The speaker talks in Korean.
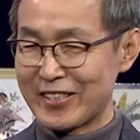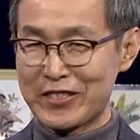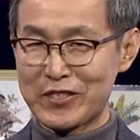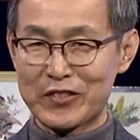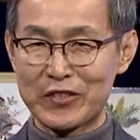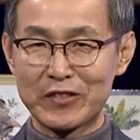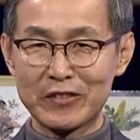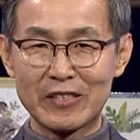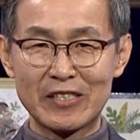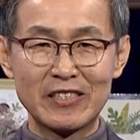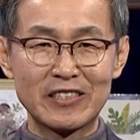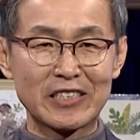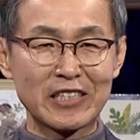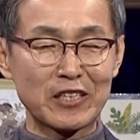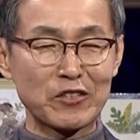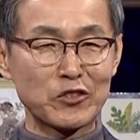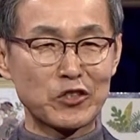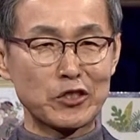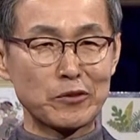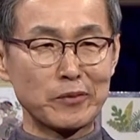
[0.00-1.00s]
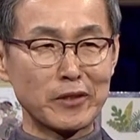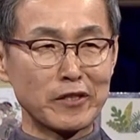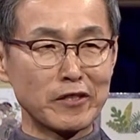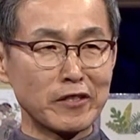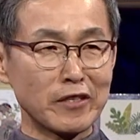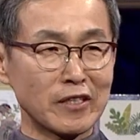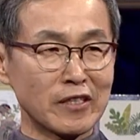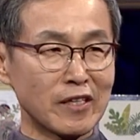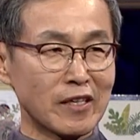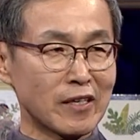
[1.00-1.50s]
그래서 글자로
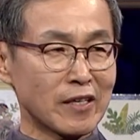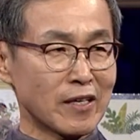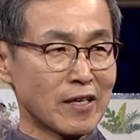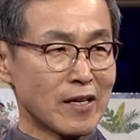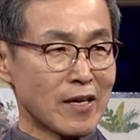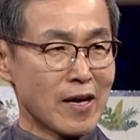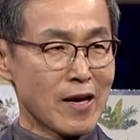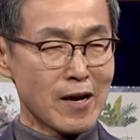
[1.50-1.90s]
치면은 이게